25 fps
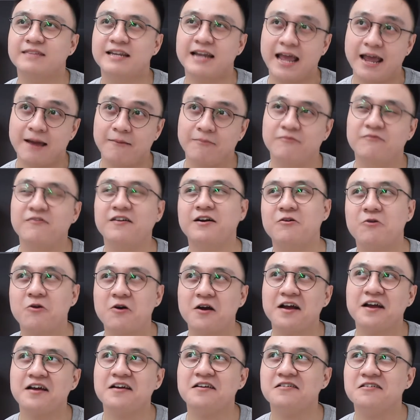đẹp văn hóa
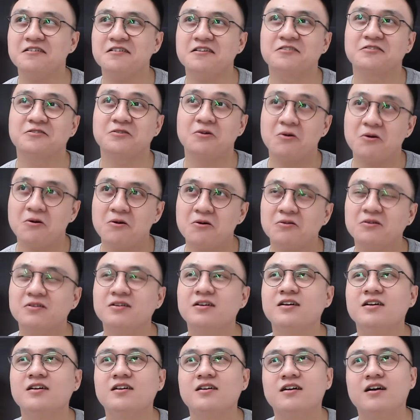rất là tốt
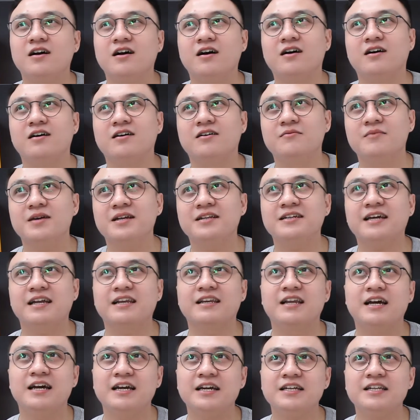ờ, bên cạnh
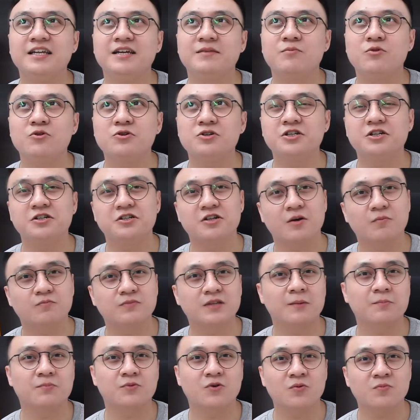đấy thì môi trường học
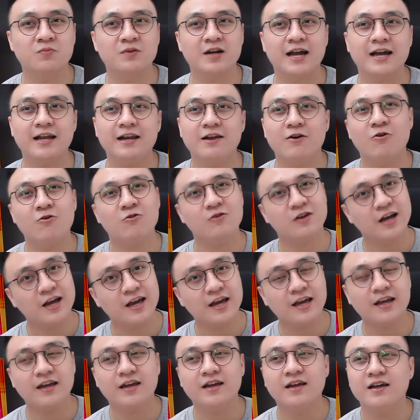tập cũng khá là ok
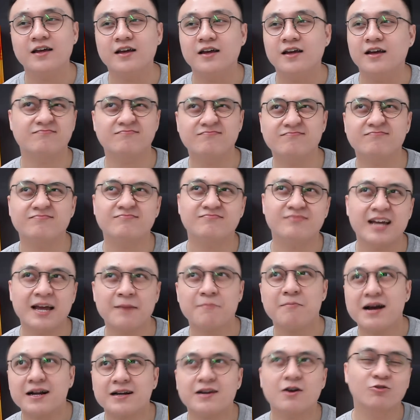em
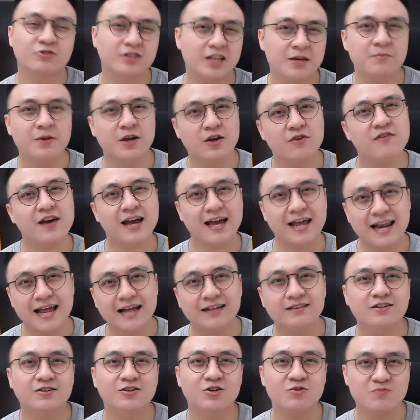bắt đầu tìm hiểu về Hà Lan
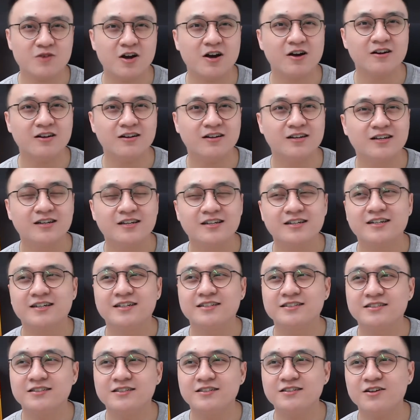từ lúc đó
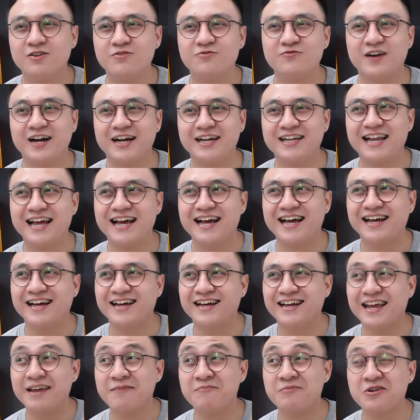chứ không phải là
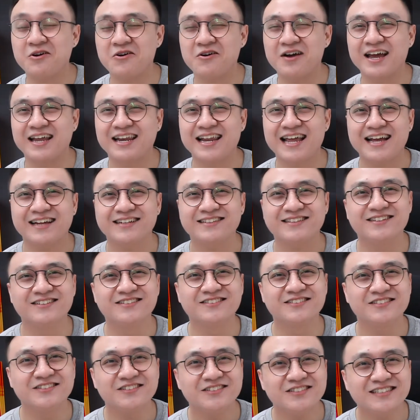em chọn Hà Lan từ
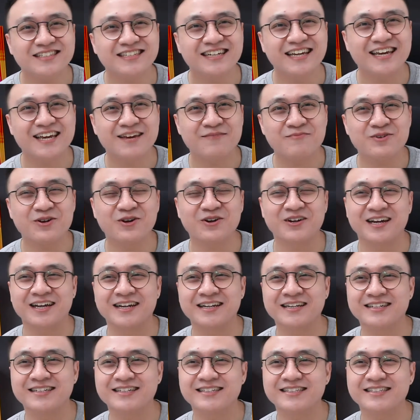trước khi em chọn ngành